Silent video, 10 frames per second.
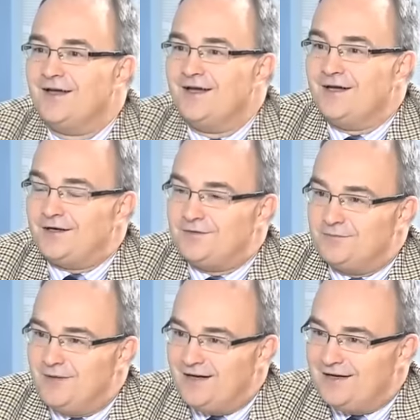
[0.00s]
tak, tak. E,
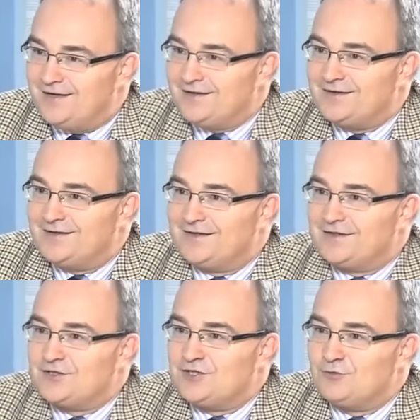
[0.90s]
ma
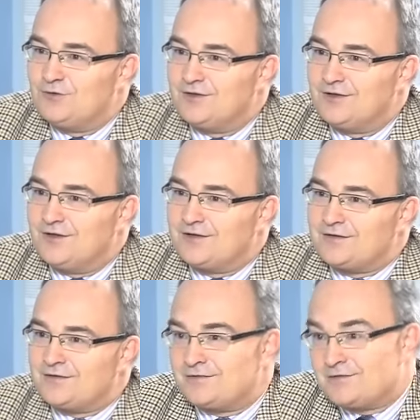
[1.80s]
e, siły, e,
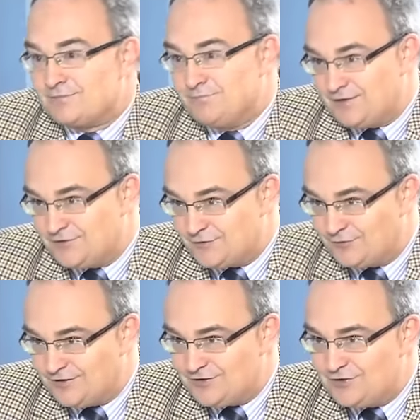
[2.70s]
bardzo
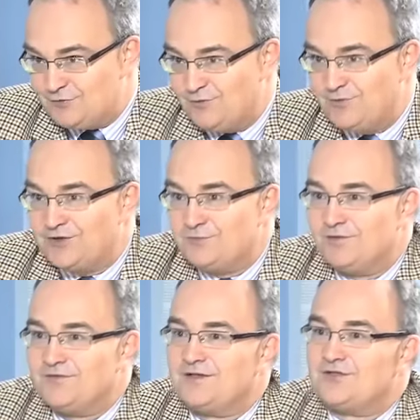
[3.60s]
skuteczne siły obrony
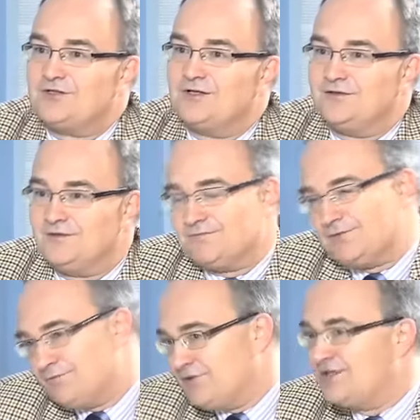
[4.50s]
powietrznej, no tak.
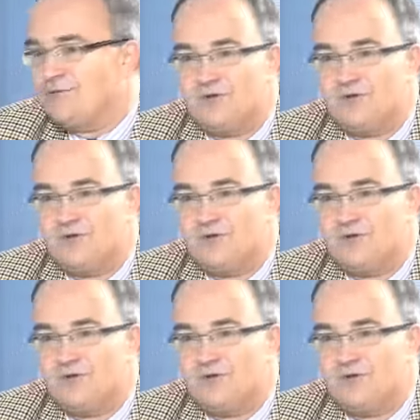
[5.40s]
można